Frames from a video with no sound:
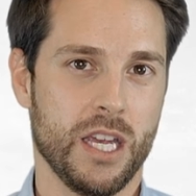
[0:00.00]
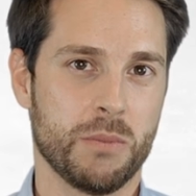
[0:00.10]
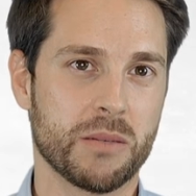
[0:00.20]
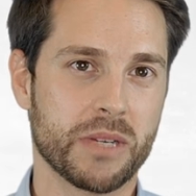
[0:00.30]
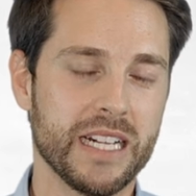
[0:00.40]

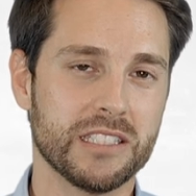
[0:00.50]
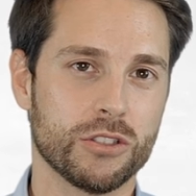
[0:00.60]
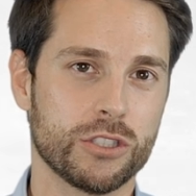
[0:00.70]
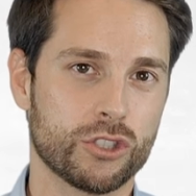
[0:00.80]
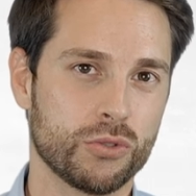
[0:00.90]
Mit dem Geld
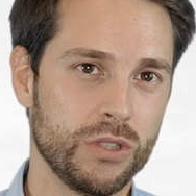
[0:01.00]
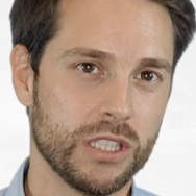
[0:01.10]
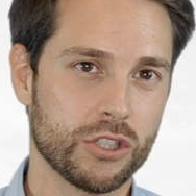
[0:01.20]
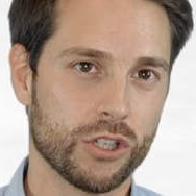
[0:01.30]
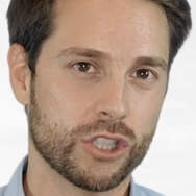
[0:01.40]
sollen die Schulen
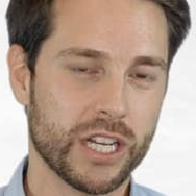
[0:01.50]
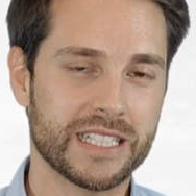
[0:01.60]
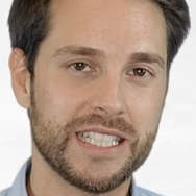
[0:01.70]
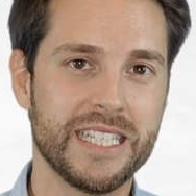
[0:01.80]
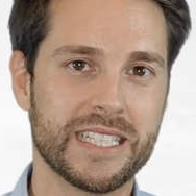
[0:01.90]
in
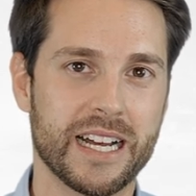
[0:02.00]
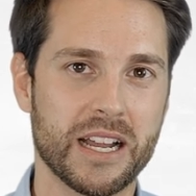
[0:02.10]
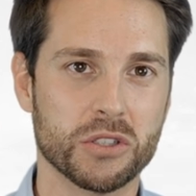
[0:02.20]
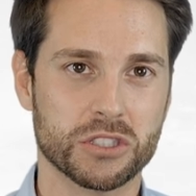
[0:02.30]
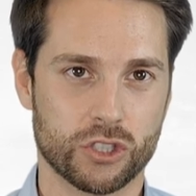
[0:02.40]
Deutschland digital
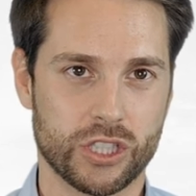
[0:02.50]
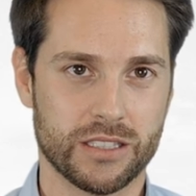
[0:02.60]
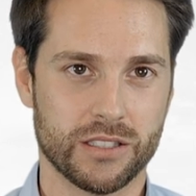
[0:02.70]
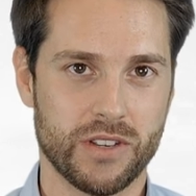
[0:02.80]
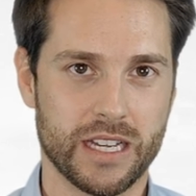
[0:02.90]

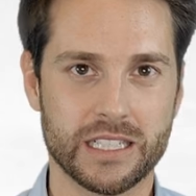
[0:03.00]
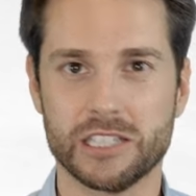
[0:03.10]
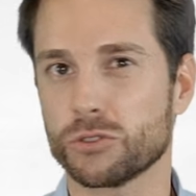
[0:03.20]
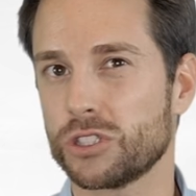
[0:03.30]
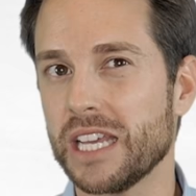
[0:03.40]
ausgestattet werden,
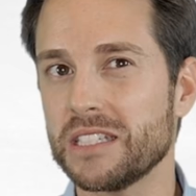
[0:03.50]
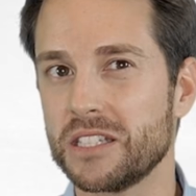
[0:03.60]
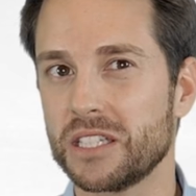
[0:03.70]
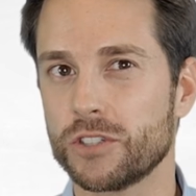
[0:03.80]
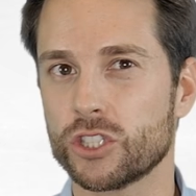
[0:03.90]
also
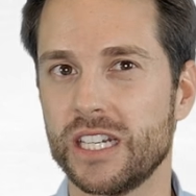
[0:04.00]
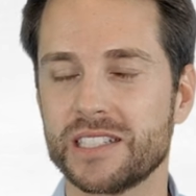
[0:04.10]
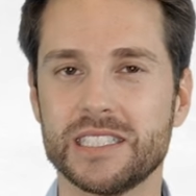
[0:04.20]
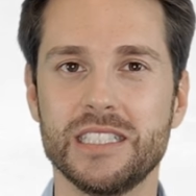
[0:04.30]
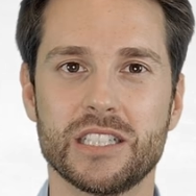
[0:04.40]
Technik wie
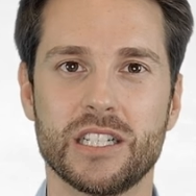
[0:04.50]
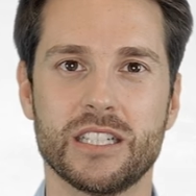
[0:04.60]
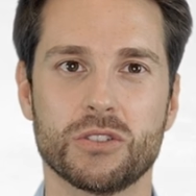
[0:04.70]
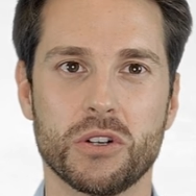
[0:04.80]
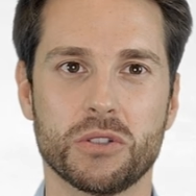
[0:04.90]
schnelles
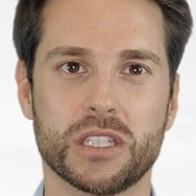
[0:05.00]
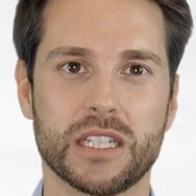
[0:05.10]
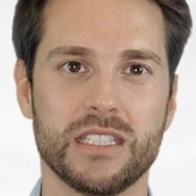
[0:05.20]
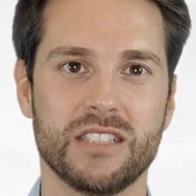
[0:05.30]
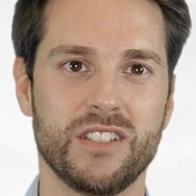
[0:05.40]
Internet und auch
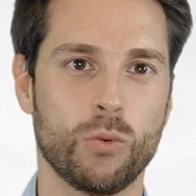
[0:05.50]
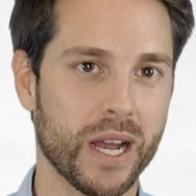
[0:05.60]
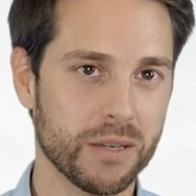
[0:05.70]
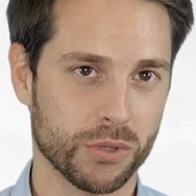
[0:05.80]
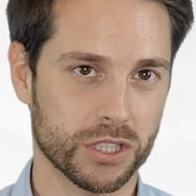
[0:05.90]
Geräte wie
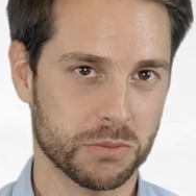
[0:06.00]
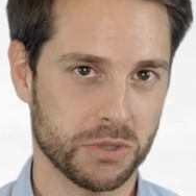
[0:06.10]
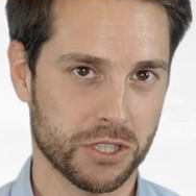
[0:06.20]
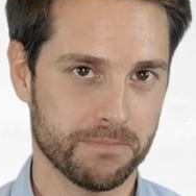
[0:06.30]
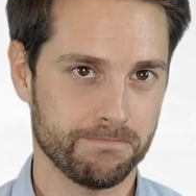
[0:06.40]
Whiteboards
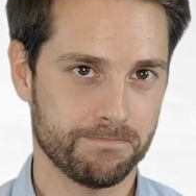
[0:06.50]
bekommen.